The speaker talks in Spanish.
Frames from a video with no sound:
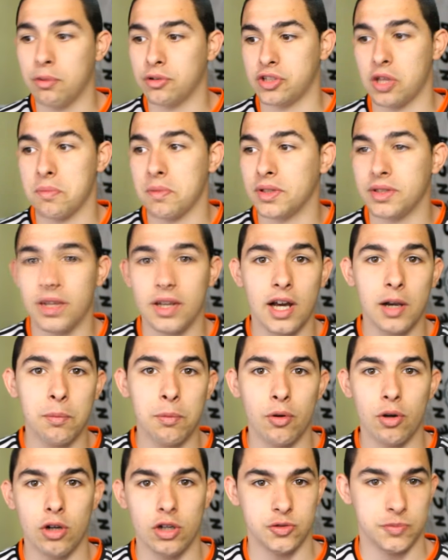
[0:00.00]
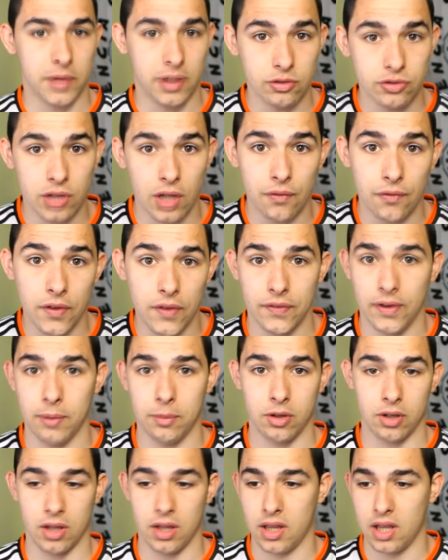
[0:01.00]
pues, a investigar por los menús del
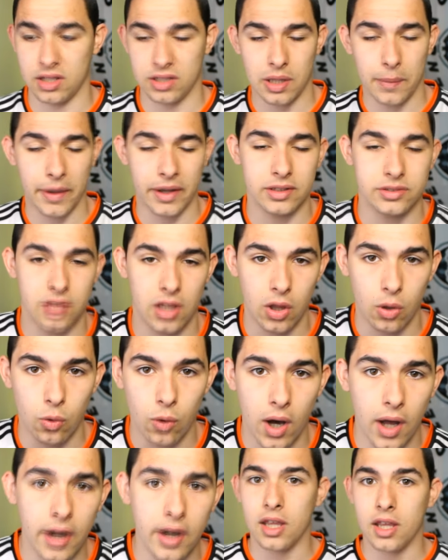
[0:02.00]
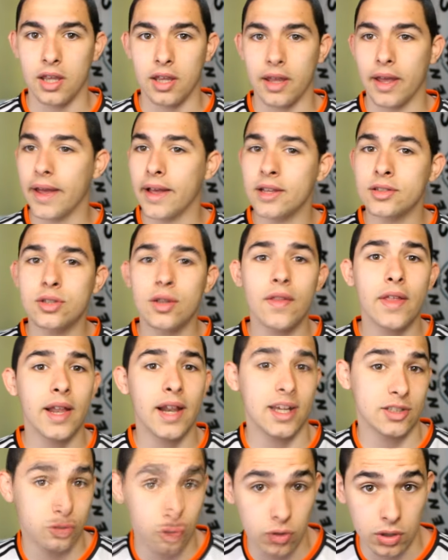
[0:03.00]
FIFA porque ya estaba cansado de jugar. Y esto
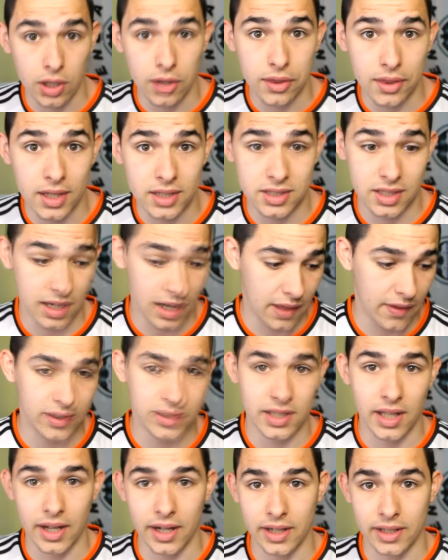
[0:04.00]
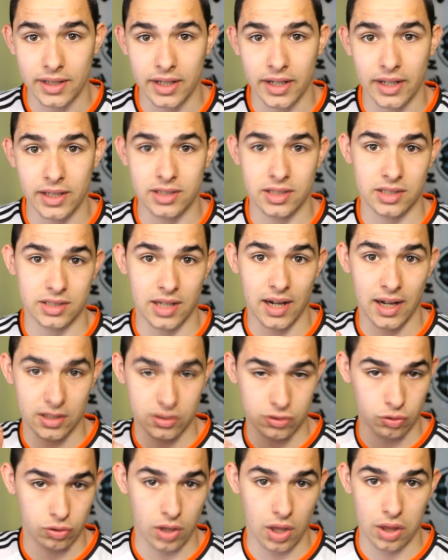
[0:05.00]
de las noticias que le das a R3, te salen
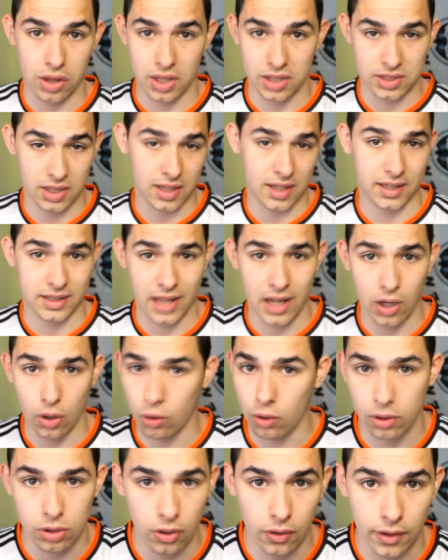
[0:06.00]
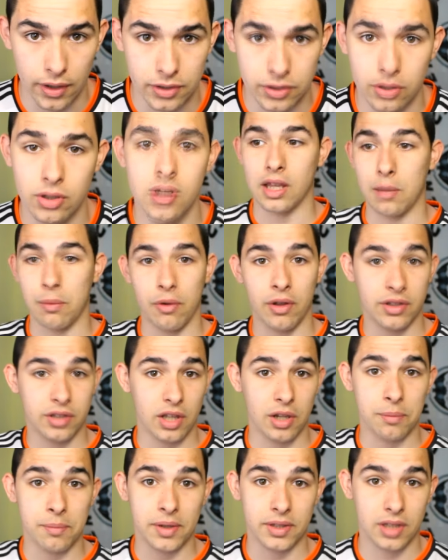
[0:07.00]
las noticias, el catálogo y todo eso, que puedes
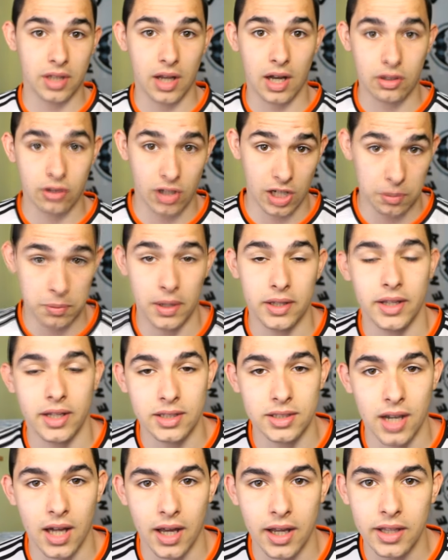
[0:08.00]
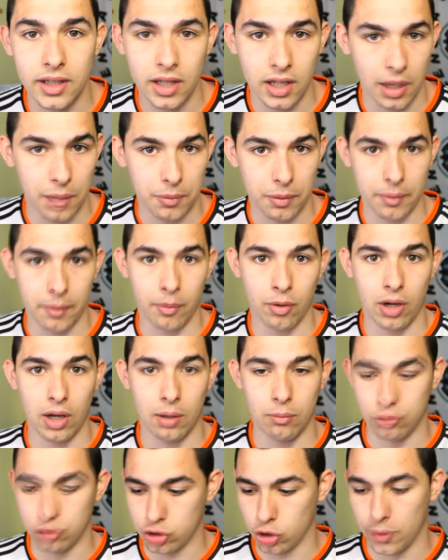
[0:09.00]
ir investigando las plantillas de la gente, que a mí me
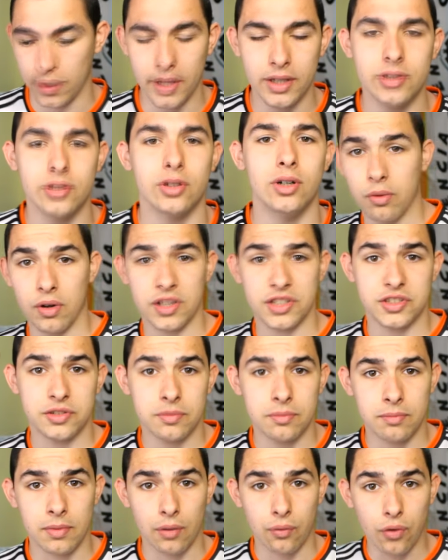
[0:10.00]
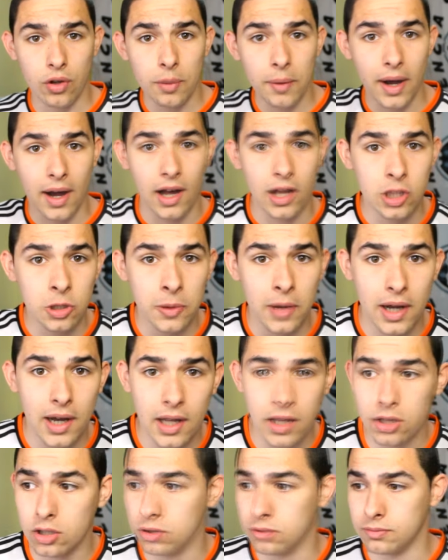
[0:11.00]
molaba mucho ver eso. Pues me fui bajando,
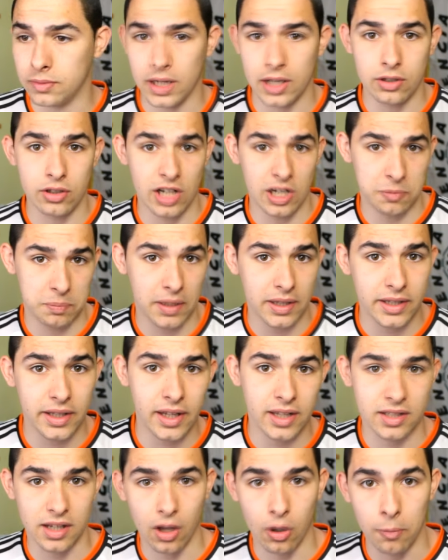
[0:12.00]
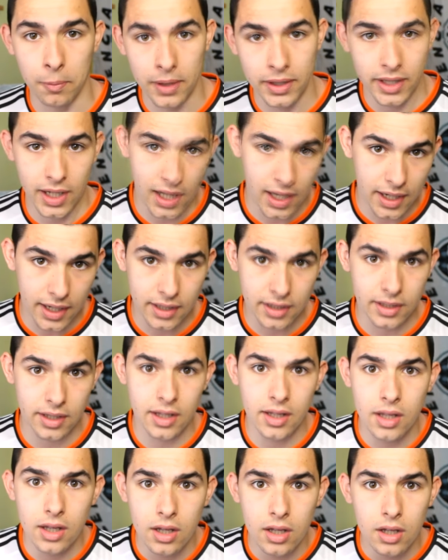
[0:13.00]
bajando, mirando las plantillas que comparte la
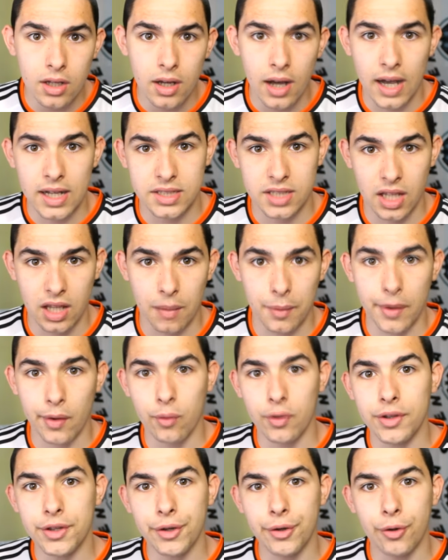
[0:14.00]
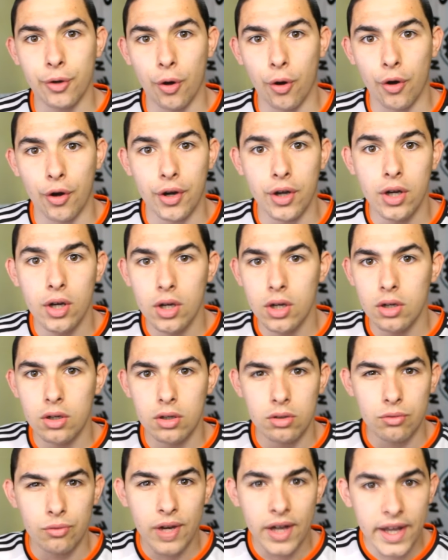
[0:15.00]
gente, hasta que me encuentro con
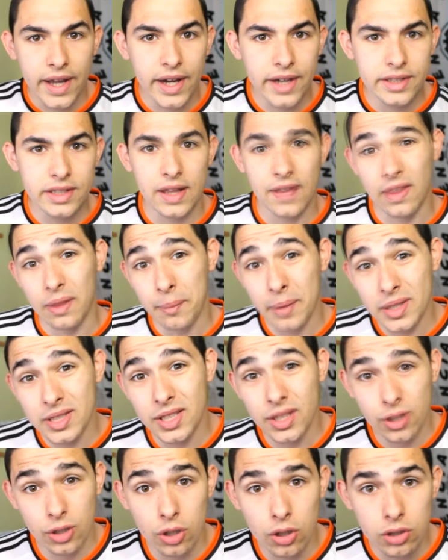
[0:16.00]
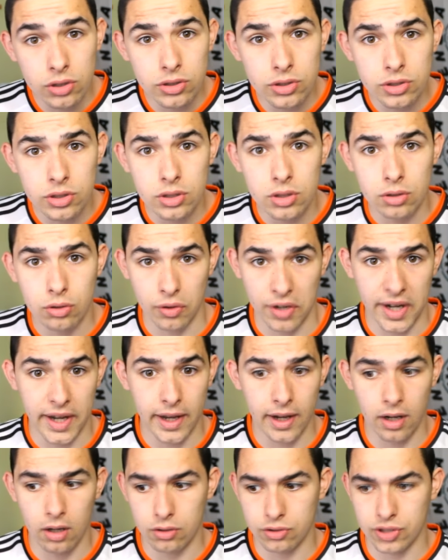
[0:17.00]
una carta de Messi Tots con
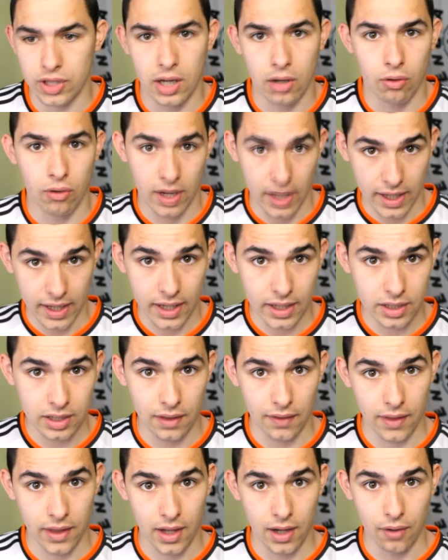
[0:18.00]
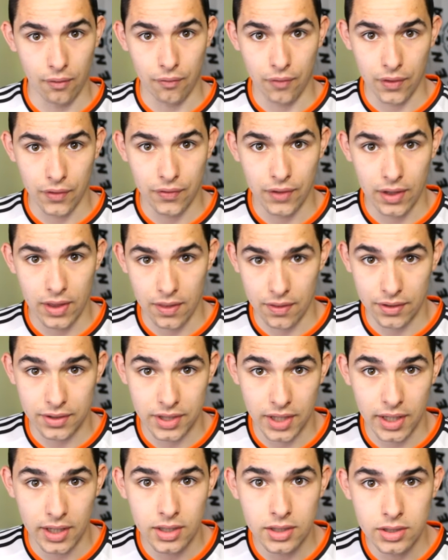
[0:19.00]
el, o sea, con la carta del FIFA
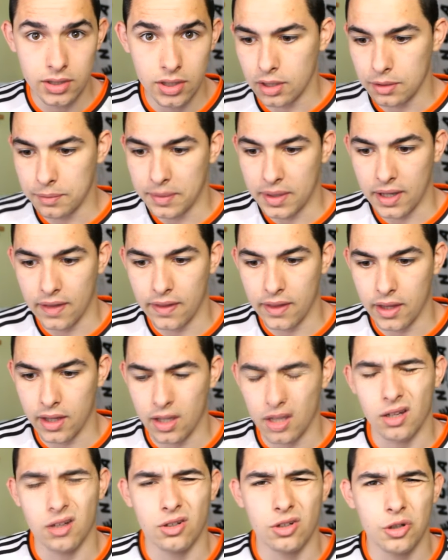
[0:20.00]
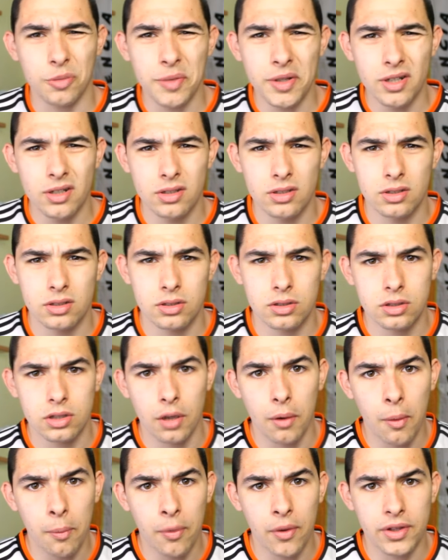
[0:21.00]
16 y me quedé, ¿cómo?
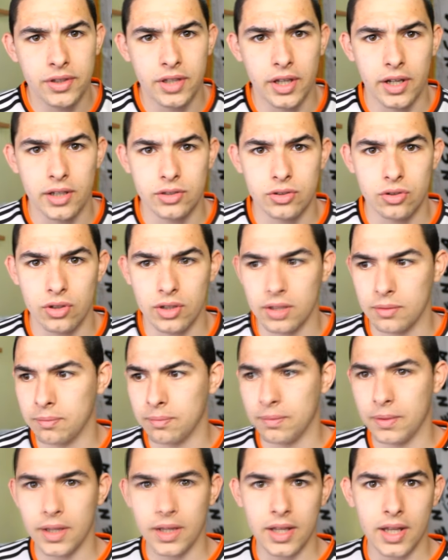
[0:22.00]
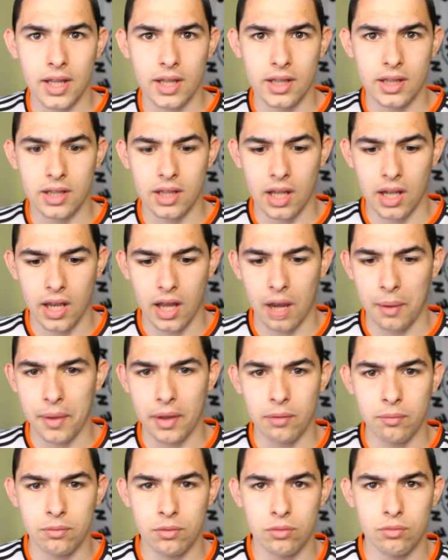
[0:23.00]
¿Cómo puede ser esto? Y vi que tenía,
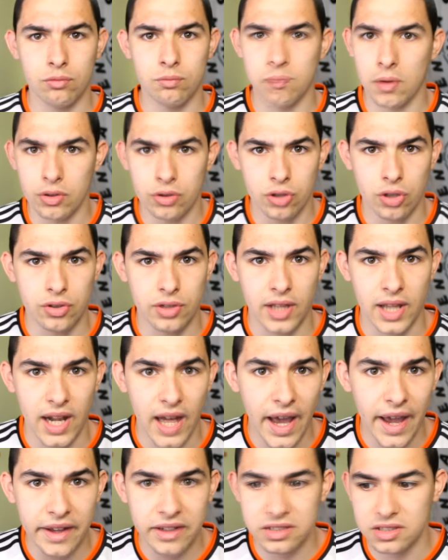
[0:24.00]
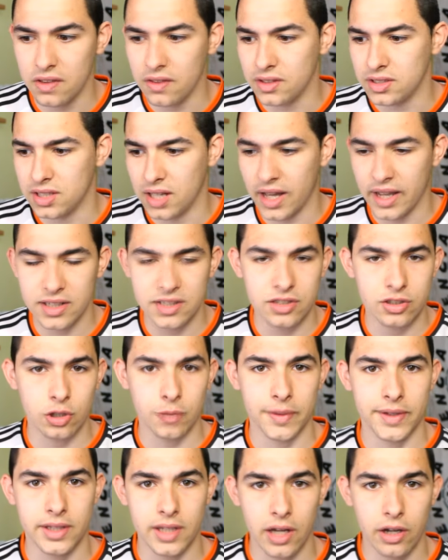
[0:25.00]
había un, montón de likes y dislikes y
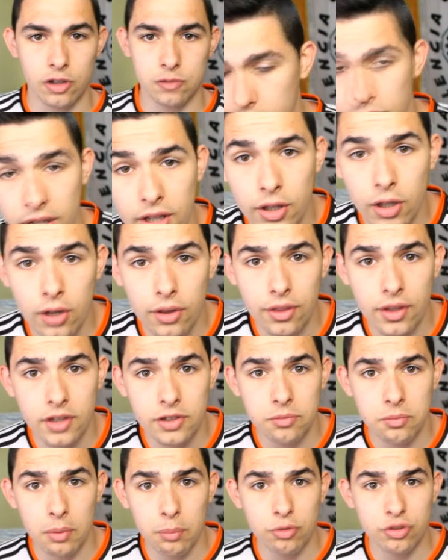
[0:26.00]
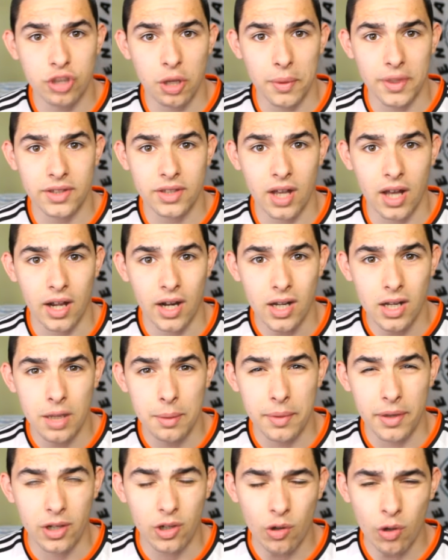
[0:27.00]
comentarios. Y entonces me puse a pensar,
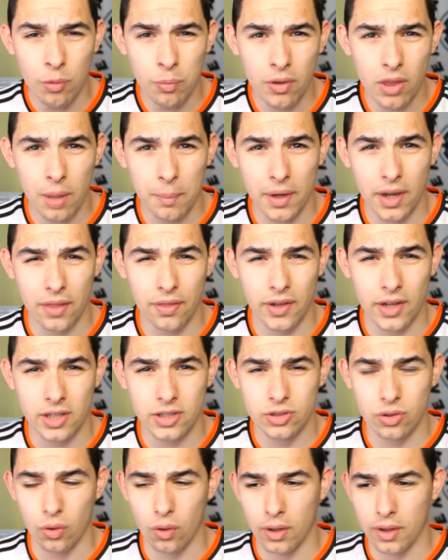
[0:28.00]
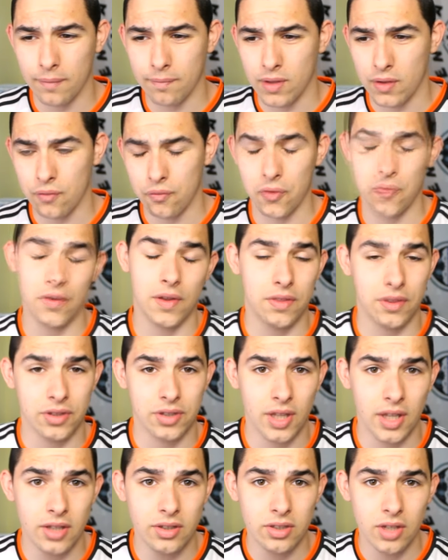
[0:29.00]
¿pero cómo puede aparecer esto en FIFA
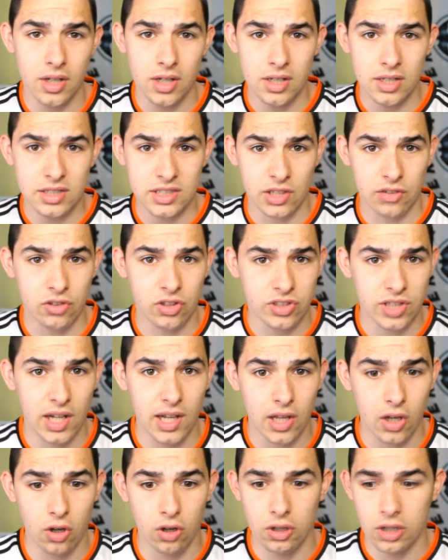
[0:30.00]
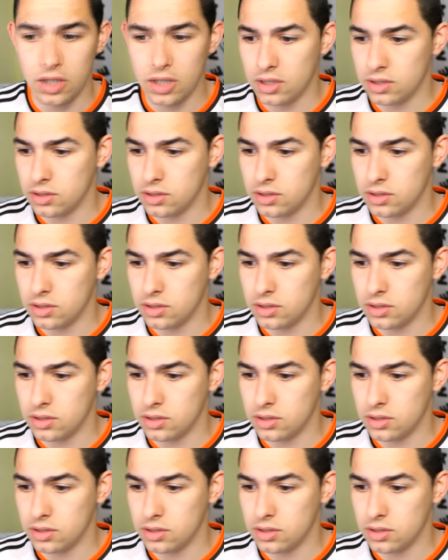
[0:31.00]
16 si aún no ha salido